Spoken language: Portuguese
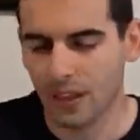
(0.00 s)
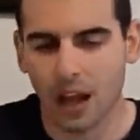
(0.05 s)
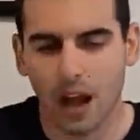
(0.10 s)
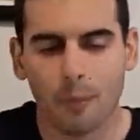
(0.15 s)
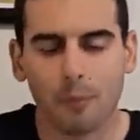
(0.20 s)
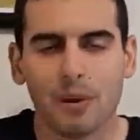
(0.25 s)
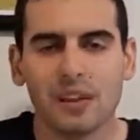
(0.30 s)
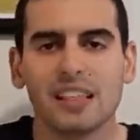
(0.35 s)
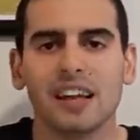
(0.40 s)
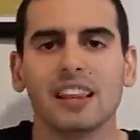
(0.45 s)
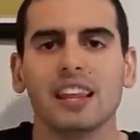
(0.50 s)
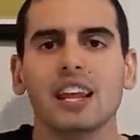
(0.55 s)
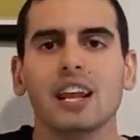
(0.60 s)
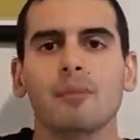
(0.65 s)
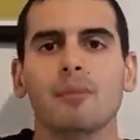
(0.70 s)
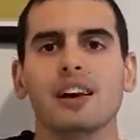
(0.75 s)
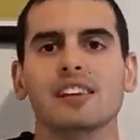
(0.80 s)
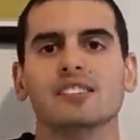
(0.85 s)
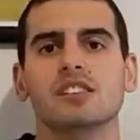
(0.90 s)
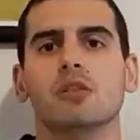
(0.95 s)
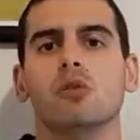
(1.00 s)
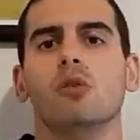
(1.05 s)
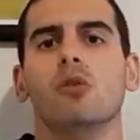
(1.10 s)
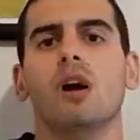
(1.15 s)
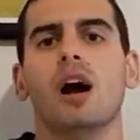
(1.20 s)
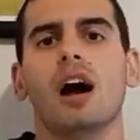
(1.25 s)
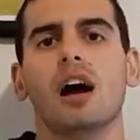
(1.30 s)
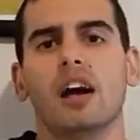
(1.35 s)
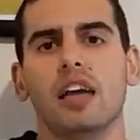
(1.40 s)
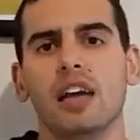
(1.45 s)
a pedaleira mais
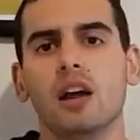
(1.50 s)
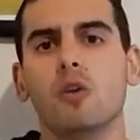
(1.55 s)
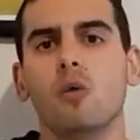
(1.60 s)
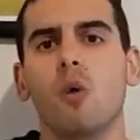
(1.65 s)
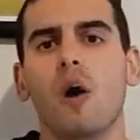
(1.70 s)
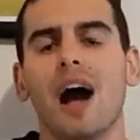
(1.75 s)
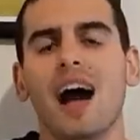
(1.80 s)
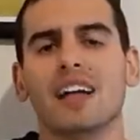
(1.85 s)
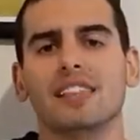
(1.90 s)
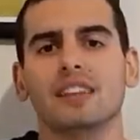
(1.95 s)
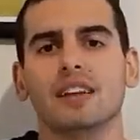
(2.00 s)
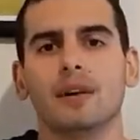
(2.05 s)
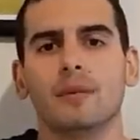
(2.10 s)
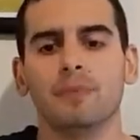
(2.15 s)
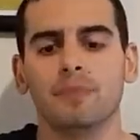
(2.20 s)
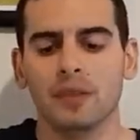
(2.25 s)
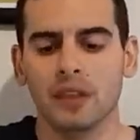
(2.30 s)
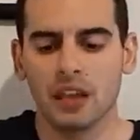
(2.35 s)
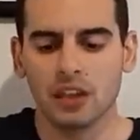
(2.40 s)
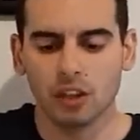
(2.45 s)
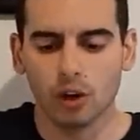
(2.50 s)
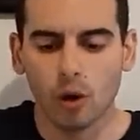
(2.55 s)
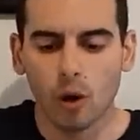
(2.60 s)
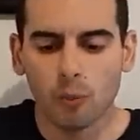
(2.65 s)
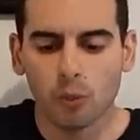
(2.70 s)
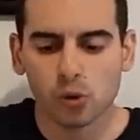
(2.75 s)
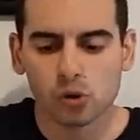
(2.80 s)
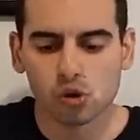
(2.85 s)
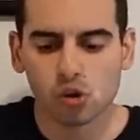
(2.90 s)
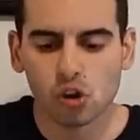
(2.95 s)
recuada, então meu
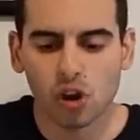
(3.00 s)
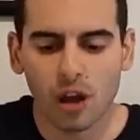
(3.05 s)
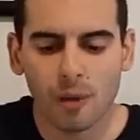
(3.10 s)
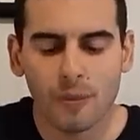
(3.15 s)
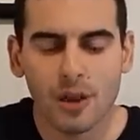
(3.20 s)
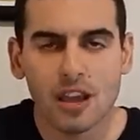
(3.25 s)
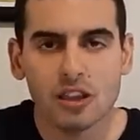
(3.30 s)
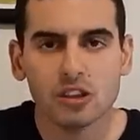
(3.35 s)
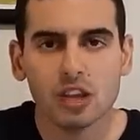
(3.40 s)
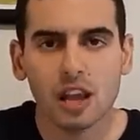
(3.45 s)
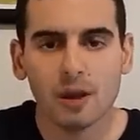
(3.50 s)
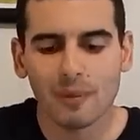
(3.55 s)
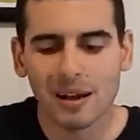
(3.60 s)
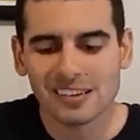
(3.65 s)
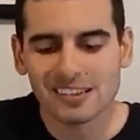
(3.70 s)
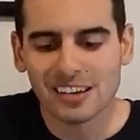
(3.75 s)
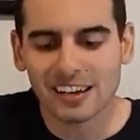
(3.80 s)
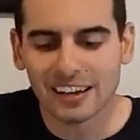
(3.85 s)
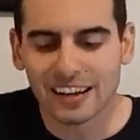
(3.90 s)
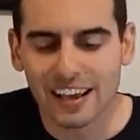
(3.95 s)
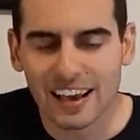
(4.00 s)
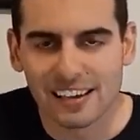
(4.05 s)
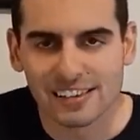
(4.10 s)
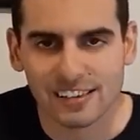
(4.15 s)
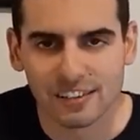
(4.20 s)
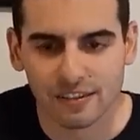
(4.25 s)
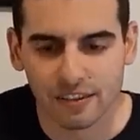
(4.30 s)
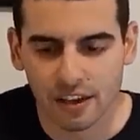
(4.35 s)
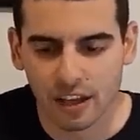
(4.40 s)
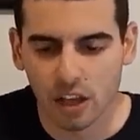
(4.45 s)
posicionamento ele é mais
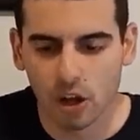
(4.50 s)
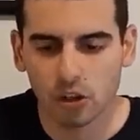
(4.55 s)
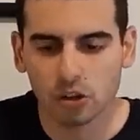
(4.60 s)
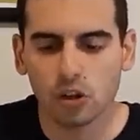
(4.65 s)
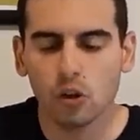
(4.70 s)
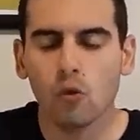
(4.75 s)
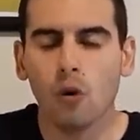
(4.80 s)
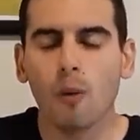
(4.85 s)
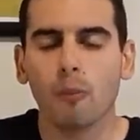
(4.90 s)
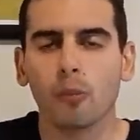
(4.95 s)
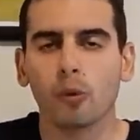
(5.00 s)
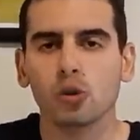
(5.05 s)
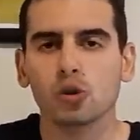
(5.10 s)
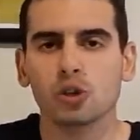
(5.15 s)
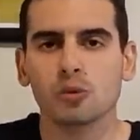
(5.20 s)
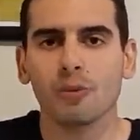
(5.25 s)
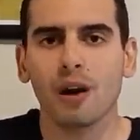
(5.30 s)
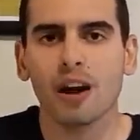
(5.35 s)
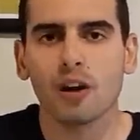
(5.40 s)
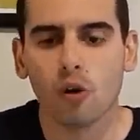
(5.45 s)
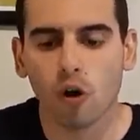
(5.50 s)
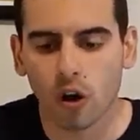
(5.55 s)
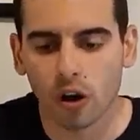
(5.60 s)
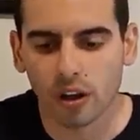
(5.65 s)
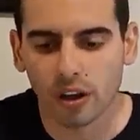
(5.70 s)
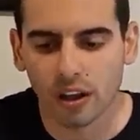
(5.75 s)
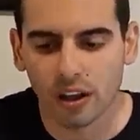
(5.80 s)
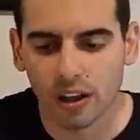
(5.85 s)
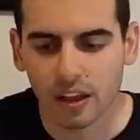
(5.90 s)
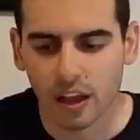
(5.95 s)
agressivo. Eu tenho um approach
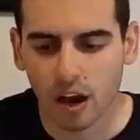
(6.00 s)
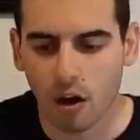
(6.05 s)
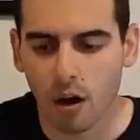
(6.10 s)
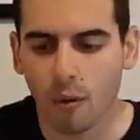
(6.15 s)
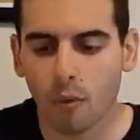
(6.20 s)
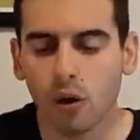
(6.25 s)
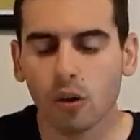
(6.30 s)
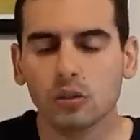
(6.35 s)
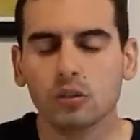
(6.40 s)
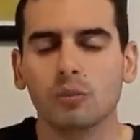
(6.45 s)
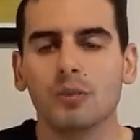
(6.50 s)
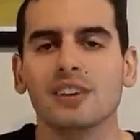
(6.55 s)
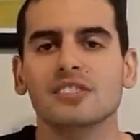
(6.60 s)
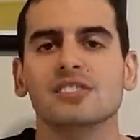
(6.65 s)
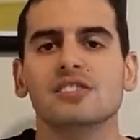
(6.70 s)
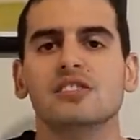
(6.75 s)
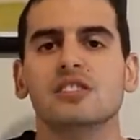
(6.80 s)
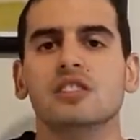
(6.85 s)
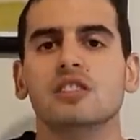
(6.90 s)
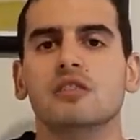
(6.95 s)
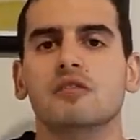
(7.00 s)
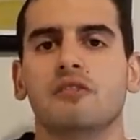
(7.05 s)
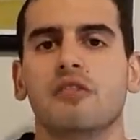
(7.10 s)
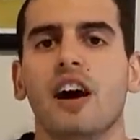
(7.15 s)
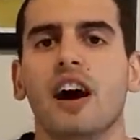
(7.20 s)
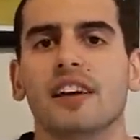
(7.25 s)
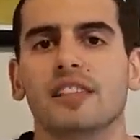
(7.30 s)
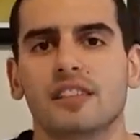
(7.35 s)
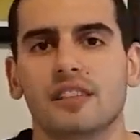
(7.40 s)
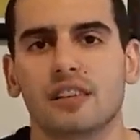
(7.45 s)
maior. É uma moto mais Street
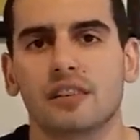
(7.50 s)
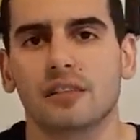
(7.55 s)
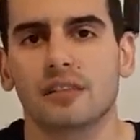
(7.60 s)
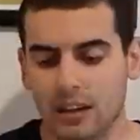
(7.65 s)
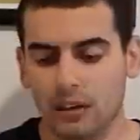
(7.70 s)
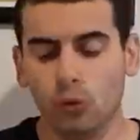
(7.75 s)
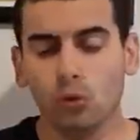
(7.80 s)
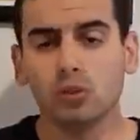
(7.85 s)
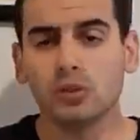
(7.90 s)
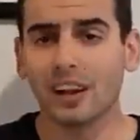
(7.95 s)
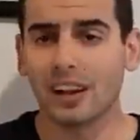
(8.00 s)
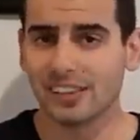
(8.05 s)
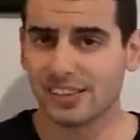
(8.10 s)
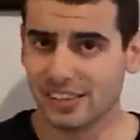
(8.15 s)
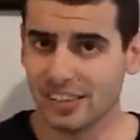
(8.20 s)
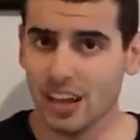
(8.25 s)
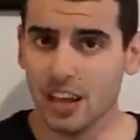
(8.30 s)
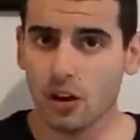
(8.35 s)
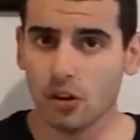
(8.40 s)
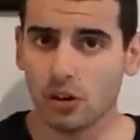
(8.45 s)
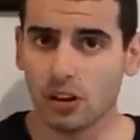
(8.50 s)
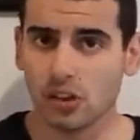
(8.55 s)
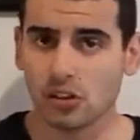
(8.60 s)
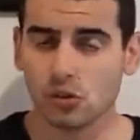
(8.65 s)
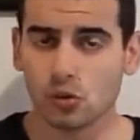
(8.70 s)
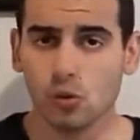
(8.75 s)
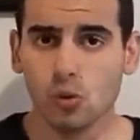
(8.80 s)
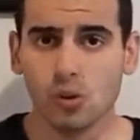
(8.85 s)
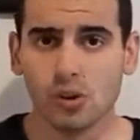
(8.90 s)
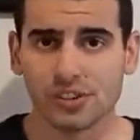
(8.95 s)
Fighter. O traseiro das
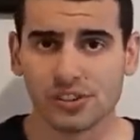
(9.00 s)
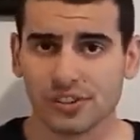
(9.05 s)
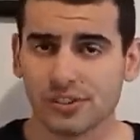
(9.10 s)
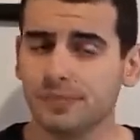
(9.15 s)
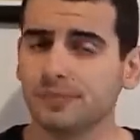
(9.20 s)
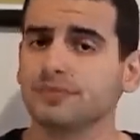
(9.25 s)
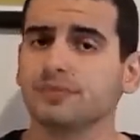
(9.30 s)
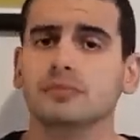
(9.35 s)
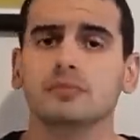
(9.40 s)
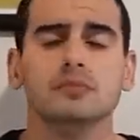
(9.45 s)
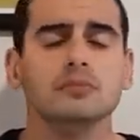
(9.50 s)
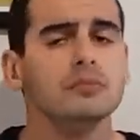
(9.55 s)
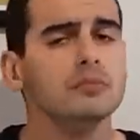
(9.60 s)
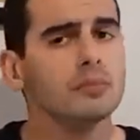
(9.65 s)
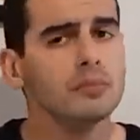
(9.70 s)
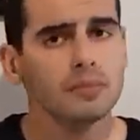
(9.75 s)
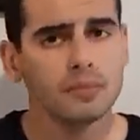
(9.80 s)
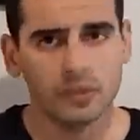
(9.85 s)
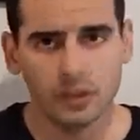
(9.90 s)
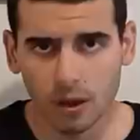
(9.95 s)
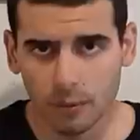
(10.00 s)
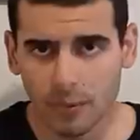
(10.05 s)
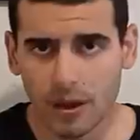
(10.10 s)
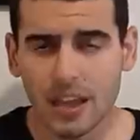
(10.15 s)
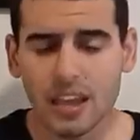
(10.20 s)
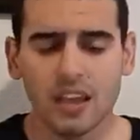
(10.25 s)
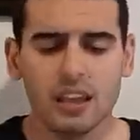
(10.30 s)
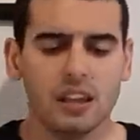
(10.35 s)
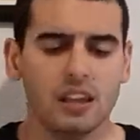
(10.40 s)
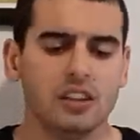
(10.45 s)
duas
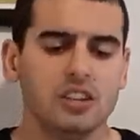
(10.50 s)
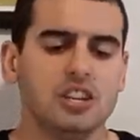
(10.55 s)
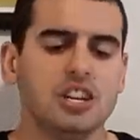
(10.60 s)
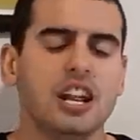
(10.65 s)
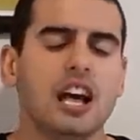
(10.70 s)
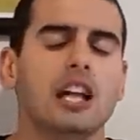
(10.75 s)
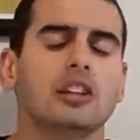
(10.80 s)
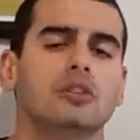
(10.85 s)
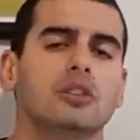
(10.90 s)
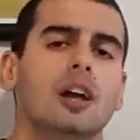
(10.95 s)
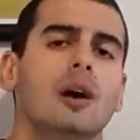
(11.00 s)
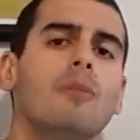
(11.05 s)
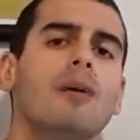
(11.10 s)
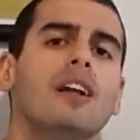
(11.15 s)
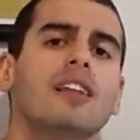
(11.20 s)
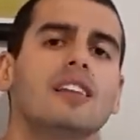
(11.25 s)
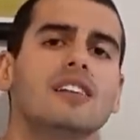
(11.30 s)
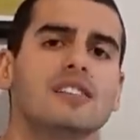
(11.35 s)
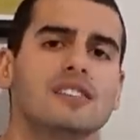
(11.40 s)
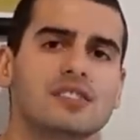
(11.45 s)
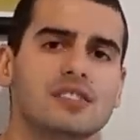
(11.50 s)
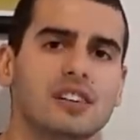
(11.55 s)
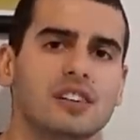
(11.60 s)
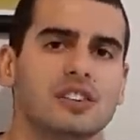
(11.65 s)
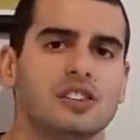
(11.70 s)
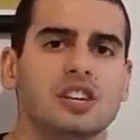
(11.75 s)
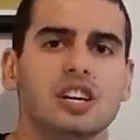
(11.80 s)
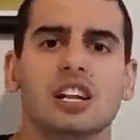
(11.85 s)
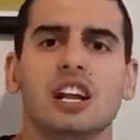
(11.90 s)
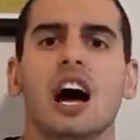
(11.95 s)
também direto na balança.
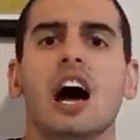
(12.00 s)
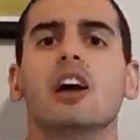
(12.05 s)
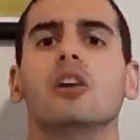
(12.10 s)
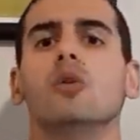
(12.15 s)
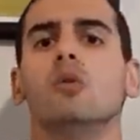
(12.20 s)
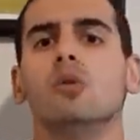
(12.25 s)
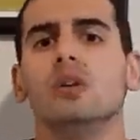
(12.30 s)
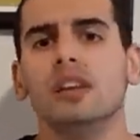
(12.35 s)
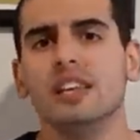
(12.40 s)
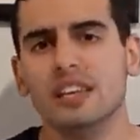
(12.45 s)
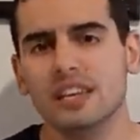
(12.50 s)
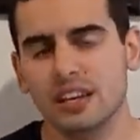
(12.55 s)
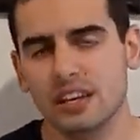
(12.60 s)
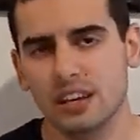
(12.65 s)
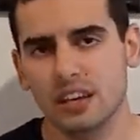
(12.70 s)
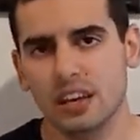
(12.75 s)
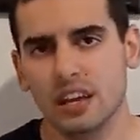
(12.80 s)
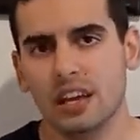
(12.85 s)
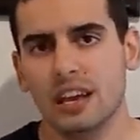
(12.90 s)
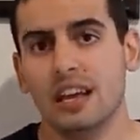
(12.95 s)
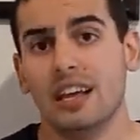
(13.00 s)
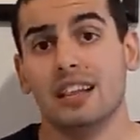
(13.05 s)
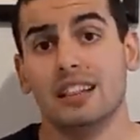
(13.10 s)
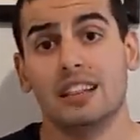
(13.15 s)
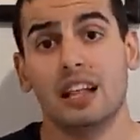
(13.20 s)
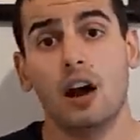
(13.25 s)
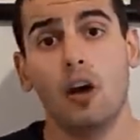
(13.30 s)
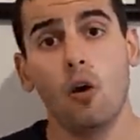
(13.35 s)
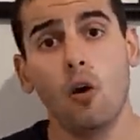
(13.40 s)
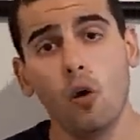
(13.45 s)
Tiraram o link.
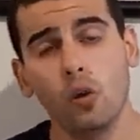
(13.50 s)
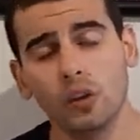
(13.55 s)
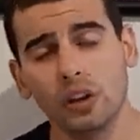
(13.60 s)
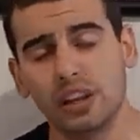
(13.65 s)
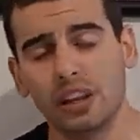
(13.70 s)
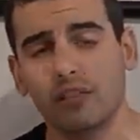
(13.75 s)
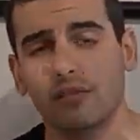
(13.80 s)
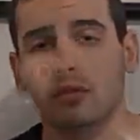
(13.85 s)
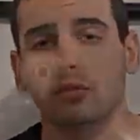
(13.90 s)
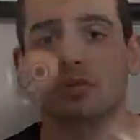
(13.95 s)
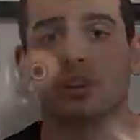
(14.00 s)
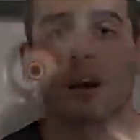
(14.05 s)
Na Honda teve um